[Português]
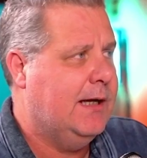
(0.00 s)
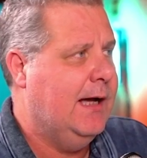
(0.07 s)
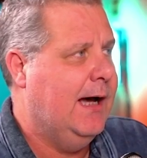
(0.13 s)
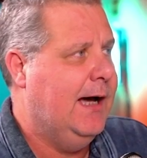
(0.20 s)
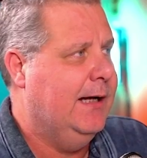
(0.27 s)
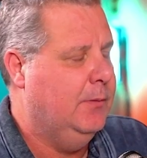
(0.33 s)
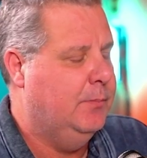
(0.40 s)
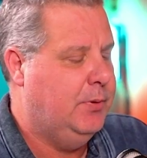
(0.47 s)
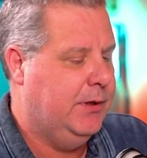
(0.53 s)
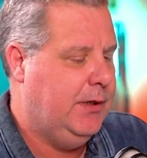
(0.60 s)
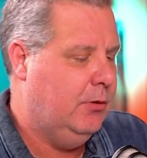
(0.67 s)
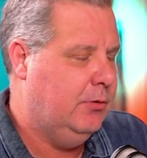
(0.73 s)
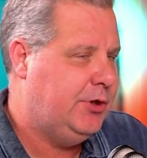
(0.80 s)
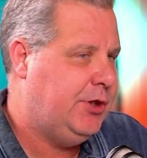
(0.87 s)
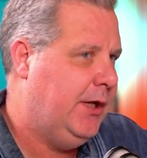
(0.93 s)
carne, porque
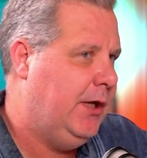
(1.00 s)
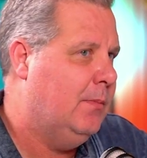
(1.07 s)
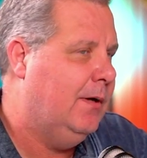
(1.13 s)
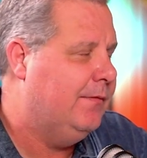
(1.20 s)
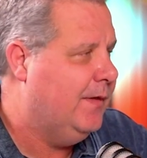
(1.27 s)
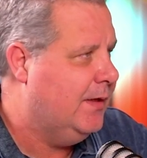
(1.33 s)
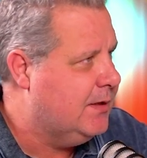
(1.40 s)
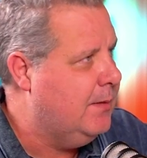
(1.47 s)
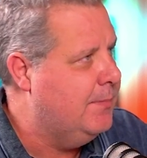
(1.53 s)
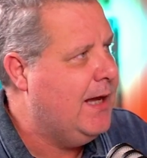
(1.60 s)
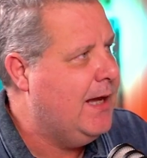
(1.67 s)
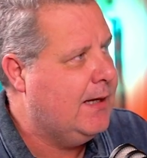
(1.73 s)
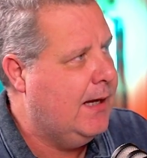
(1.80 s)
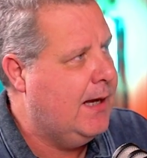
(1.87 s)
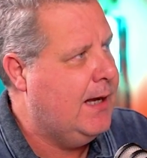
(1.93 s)
eu cheguei uma vez na minha
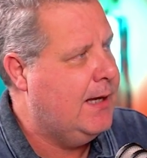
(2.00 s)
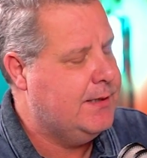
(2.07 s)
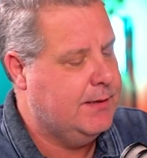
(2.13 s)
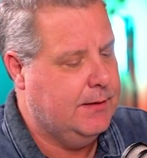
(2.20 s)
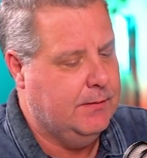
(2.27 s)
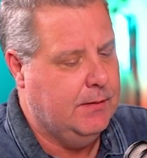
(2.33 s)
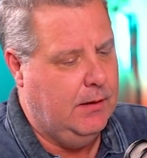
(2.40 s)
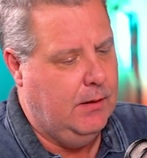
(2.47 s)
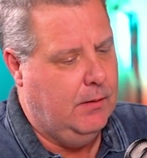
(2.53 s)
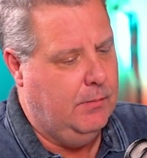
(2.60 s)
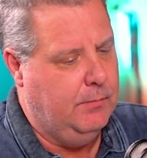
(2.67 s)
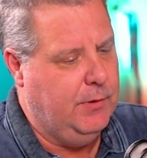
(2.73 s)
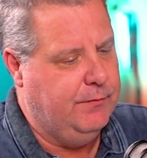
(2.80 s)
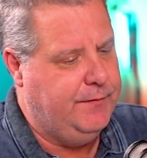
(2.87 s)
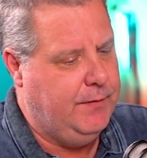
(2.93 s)
casa,
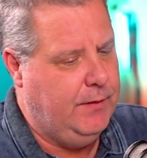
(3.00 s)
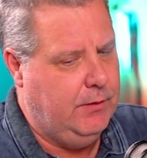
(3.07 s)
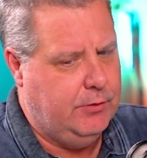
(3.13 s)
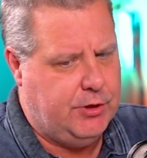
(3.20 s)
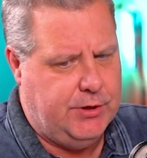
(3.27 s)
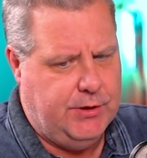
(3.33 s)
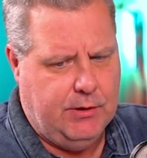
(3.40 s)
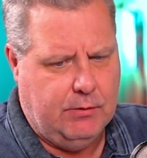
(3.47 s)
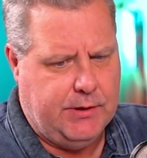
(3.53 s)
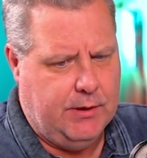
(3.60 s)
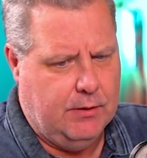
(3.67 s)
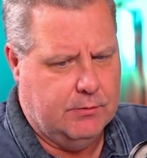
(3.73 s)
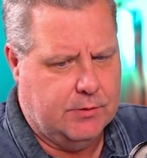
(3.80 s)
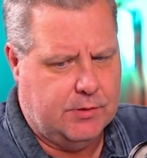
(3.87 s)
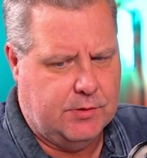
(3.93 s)
meu filho tinha o que,
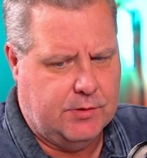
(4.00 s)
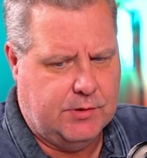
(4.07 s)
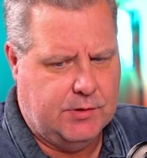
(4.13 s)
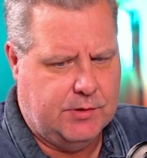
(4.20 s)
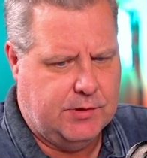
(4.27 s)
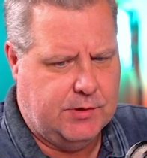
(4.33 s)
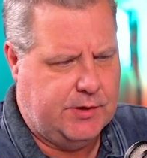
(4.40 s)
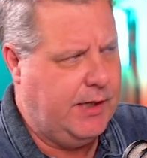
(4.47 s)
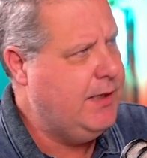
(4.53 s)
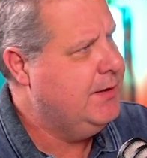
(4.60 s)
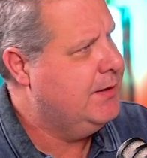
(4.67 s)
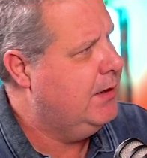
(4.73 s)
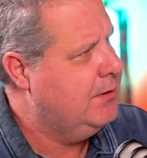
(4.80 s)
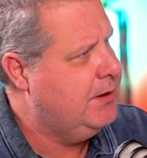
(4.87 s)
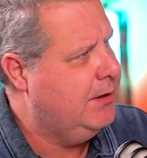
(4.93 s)
uns seis
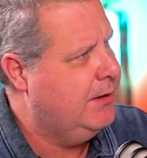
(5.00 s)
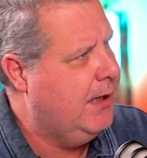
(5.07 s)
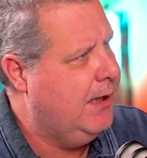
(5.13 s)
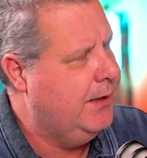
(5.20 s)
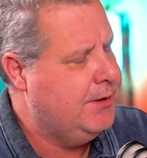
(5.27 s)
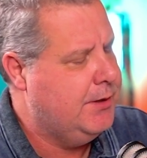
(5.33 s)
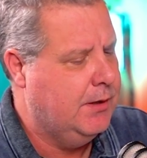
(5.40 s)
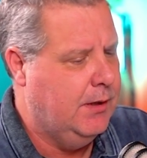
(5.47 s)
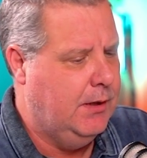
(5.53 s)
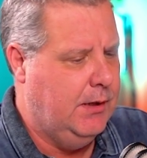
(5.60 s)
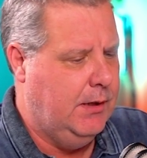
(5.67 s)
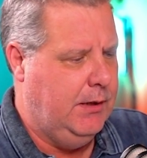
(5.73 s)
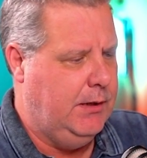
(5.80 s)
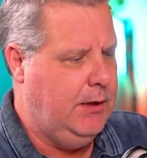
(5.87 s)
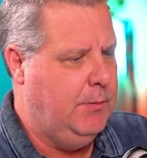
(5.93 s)
anos de idade,
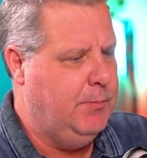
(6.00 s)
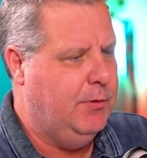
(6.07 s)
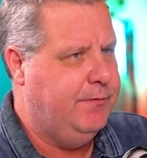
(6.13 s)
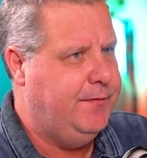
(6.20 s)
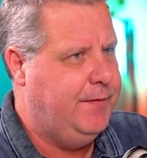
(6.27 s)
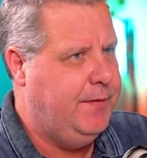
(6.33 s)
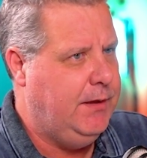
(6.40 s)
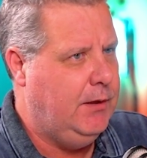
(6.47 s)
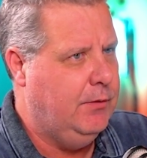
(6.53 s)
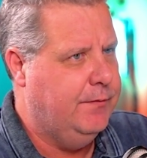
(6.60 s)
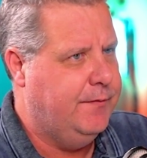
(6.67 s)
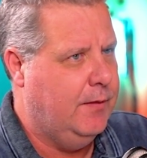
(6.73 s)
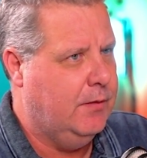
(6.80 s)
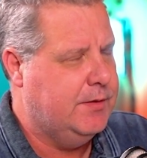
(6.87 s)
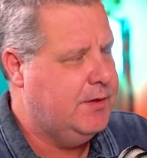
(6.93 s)
e meu filho
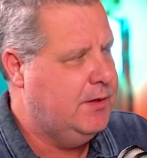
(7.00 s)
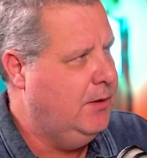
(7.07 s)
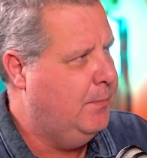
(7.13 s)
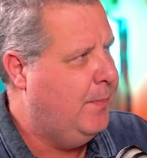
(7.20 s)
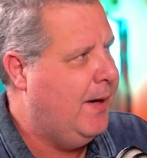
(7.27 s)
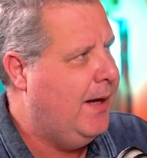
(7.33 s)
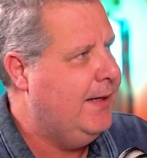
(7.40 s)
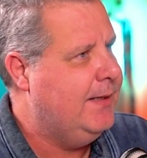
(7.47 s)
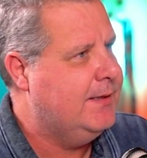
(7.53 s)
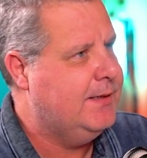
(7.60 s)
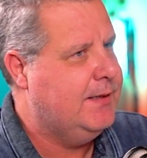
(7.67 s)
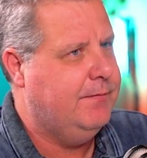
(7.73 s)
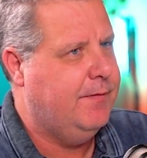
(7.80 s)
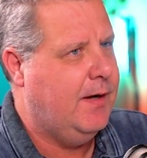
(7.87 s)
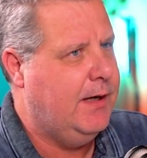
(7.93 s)
falou assim, pai,
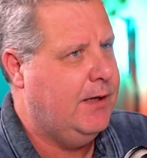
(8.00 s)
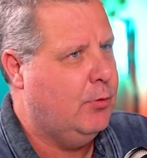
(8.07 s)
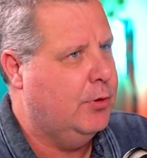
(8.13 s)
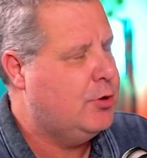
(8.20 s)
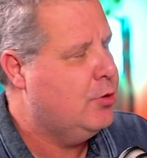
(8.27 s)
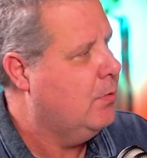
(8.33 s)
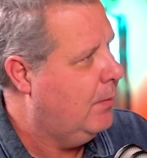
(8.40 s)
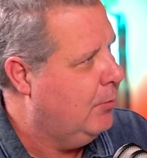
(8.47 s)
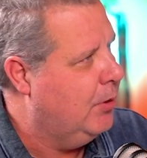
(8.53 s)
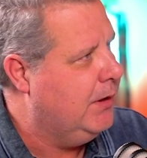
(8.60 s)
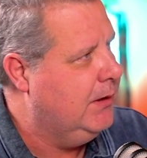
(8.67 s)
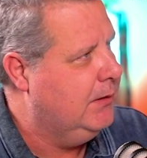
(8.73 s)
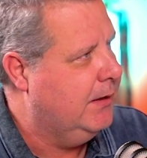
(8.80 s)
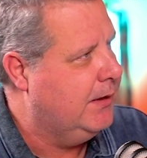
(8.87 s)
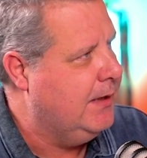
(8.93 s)
você vai continuar
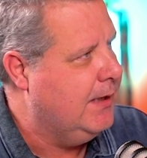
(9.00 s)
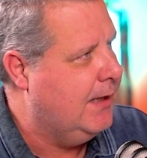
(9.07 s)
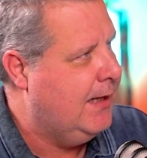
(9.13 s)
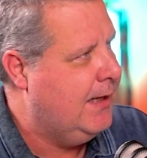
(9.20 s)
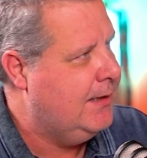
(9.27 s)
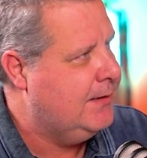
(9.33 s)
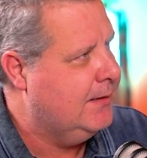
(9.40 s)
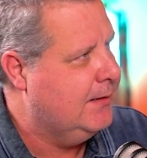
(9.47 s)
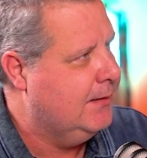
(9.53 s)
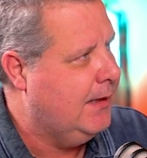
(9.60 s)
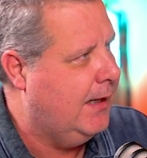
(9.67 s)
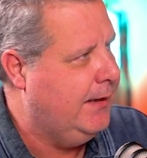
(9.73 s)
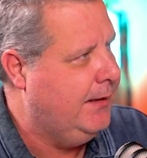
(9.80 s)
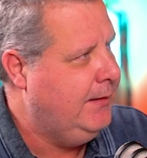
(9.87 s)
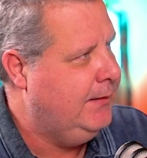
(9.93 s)
morando aqui em casa
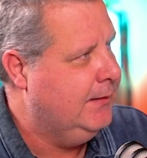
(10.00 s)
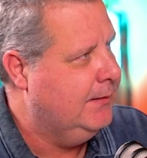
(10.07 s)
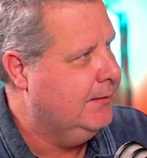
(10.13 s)
ainda?